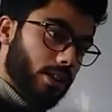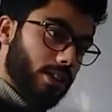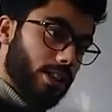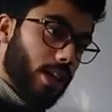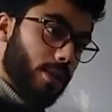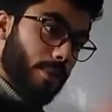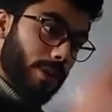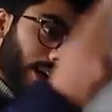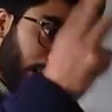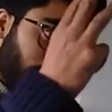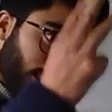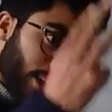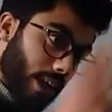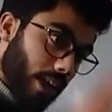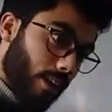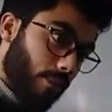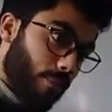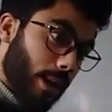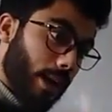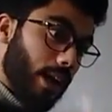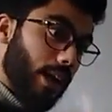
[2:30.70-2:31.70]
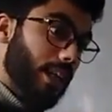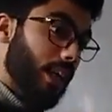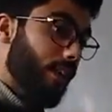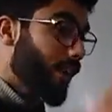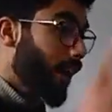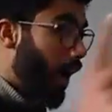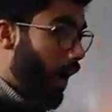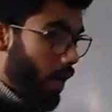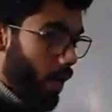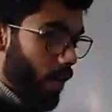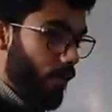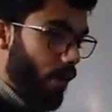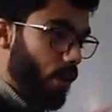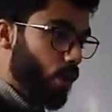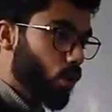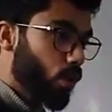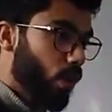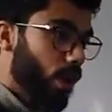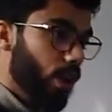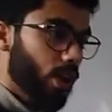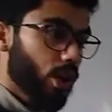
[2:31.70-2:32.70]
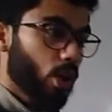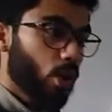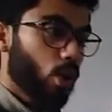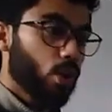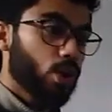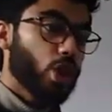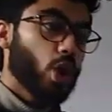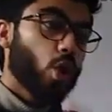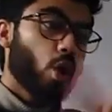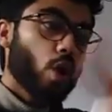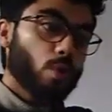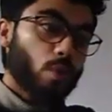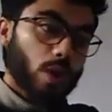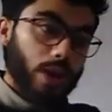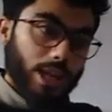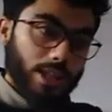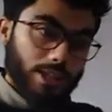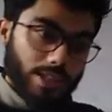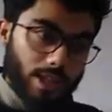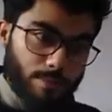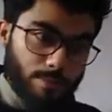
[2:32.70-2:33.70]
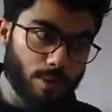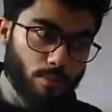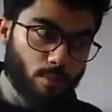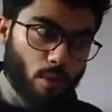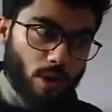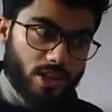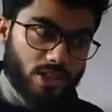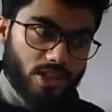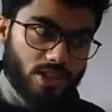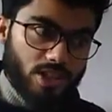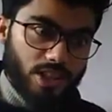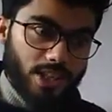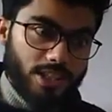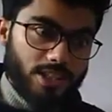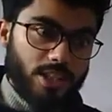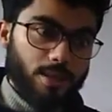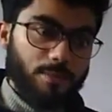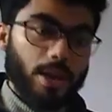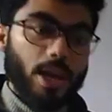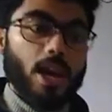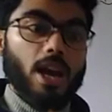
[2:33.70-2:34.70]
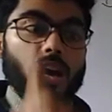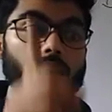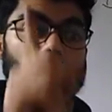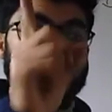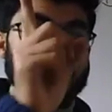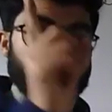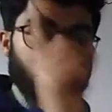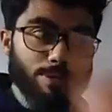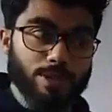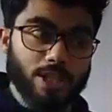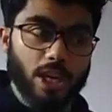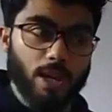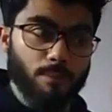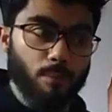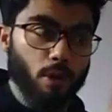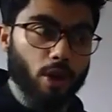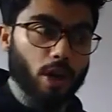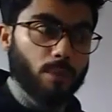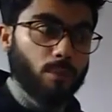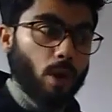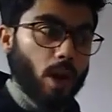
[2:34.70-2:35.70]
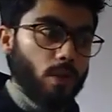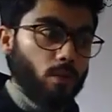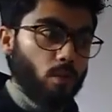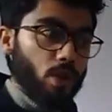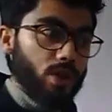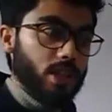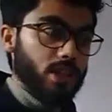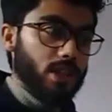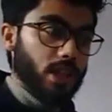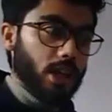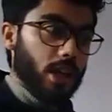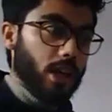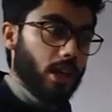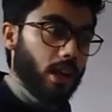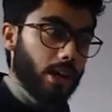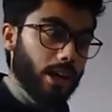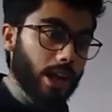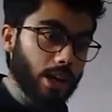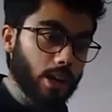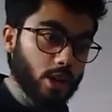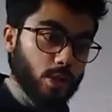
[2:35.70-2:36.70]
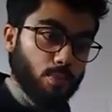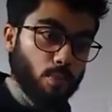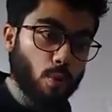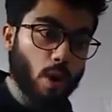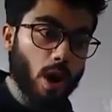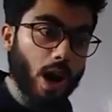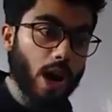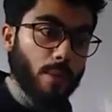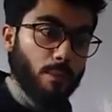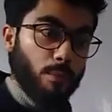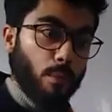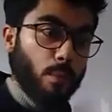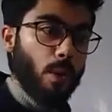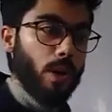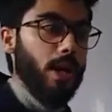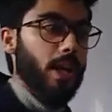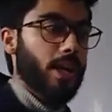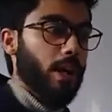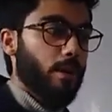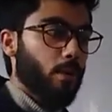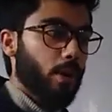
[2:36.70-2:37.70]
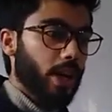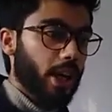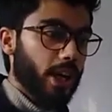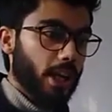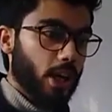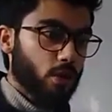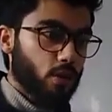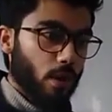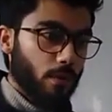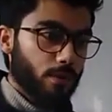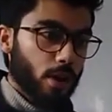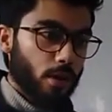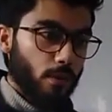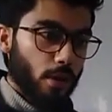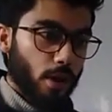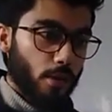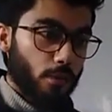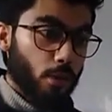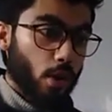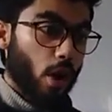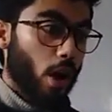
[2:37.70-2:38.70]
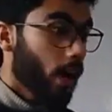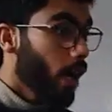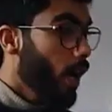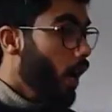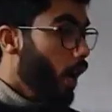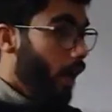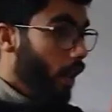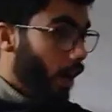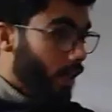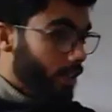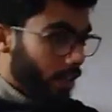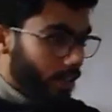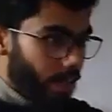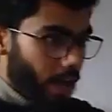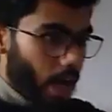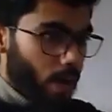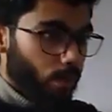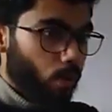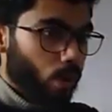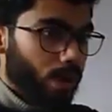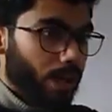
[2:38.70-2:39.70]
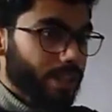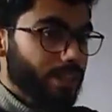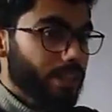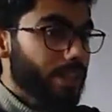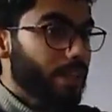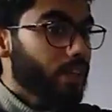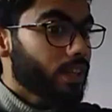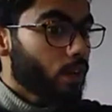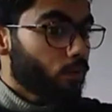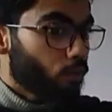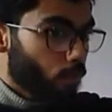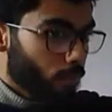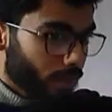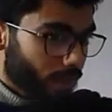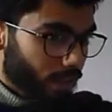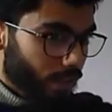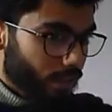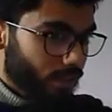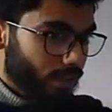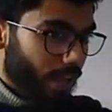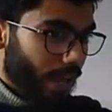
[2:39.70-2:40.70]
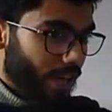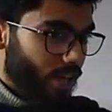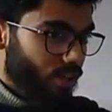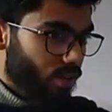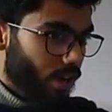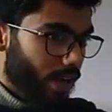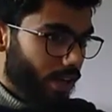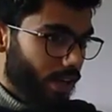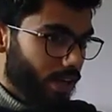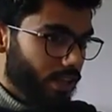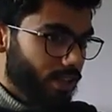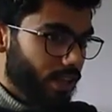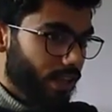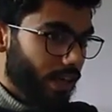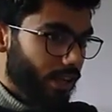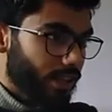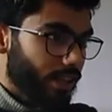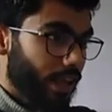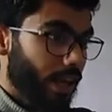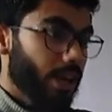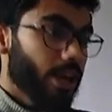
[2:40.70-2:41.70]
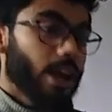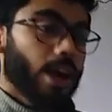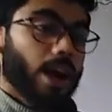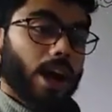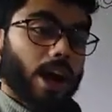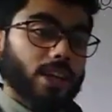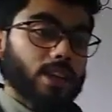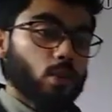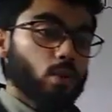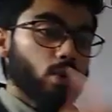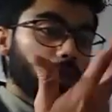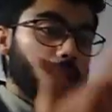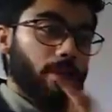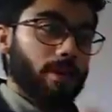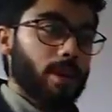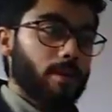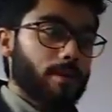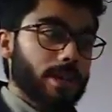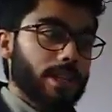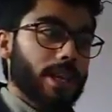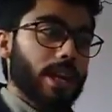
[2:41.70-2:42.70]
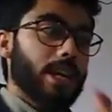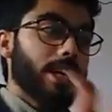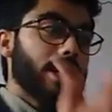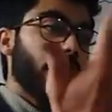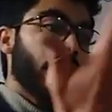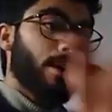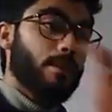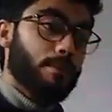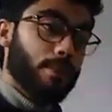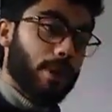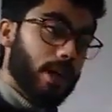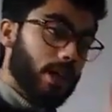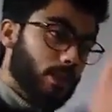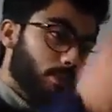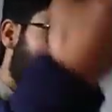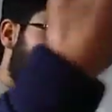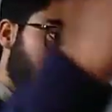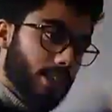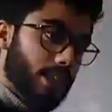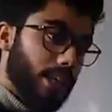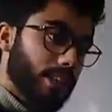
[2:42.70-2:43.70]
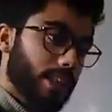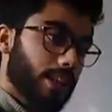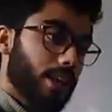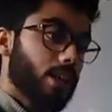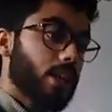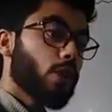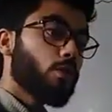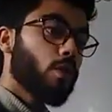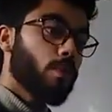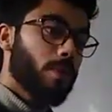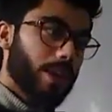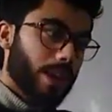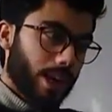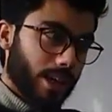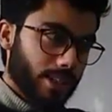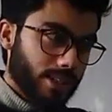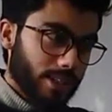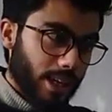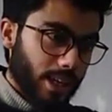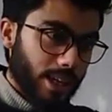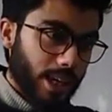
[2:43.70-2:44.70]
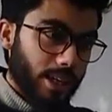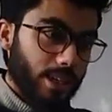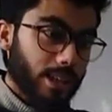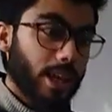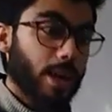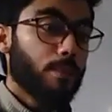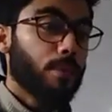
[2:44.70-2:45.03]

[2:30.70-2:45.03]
से भी करते हैं बकल के भी हली वेस्टुलर इनकी होती है और वो करते हैं अपनी मॉइस्ट स्किन से भी सबसे इंपॉर्टेंट पॉइंट वो चीज़ है लंग फ्रॉग्स और पूरी डेवलप्ड इन केस ऑफ द फ्रॉग अच्छा टैडपोल कहाँ से करता है वो भी गिल से एक्सटर्नल गिल से करता है अच्छा उसके बाद हमने देख लिया बर्ड्स बर्ड्स कहाँ से करते हैं वो भी लंग से ही करते